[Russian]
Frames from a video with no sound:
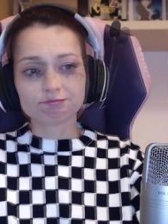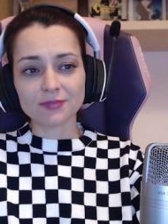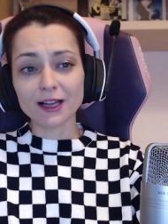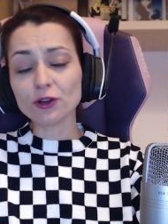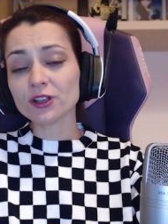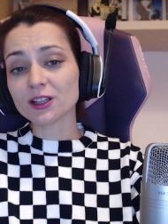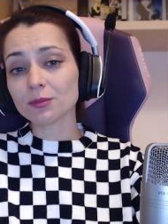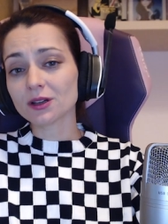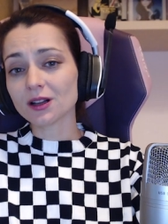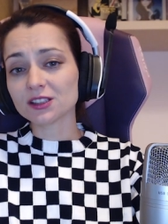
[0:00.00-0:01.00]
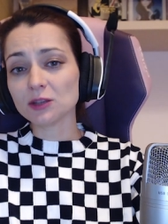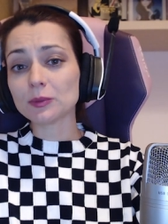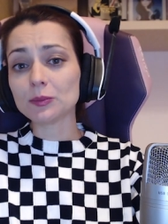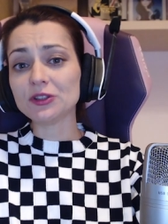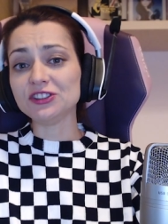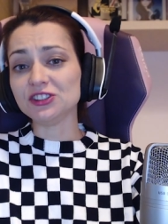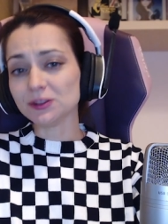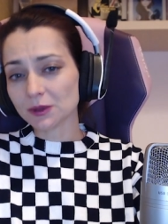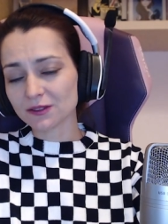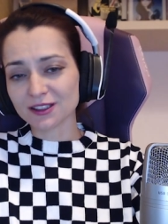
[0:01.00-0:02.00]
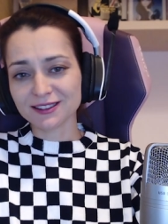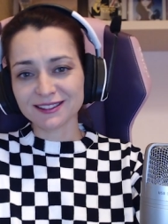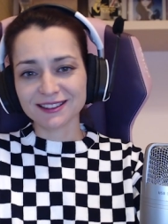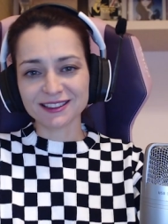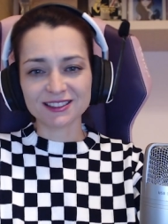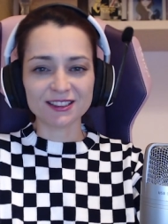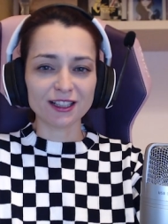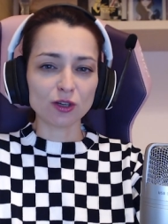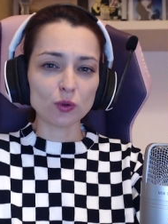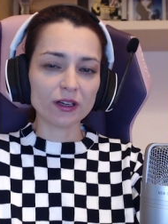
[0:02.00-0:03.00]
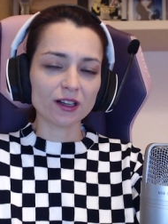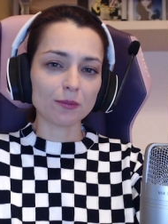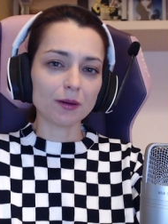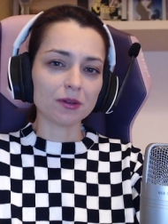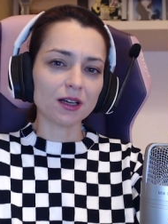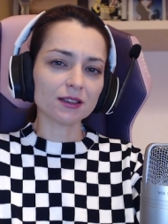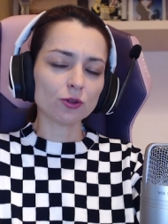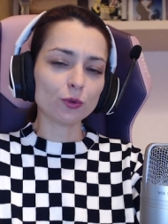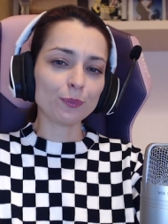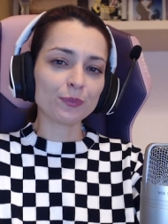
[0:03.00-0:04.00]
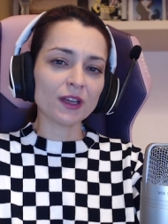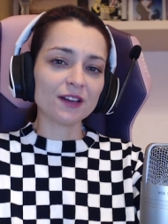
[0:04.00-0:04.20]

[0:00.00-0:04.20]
Алехин обыграл непобедимого Хосе Рауля Капабланку в